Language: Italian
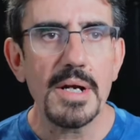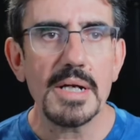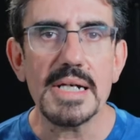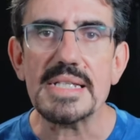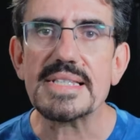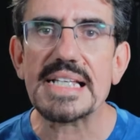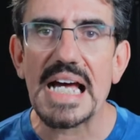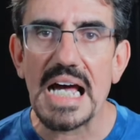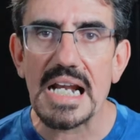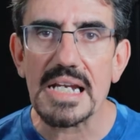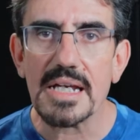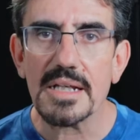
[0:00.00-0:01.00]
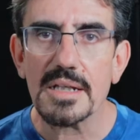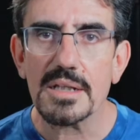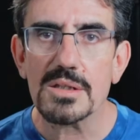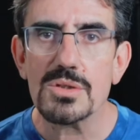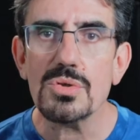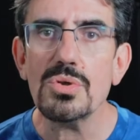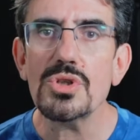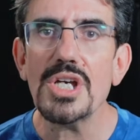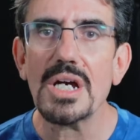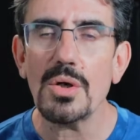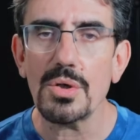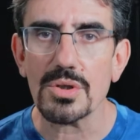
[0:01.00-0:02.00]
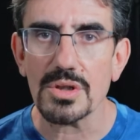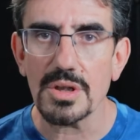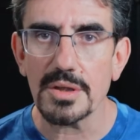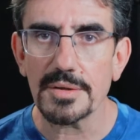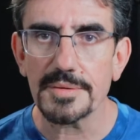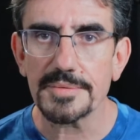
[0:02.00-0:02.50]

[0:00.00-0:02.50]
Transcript: le scale, sono gli accordi.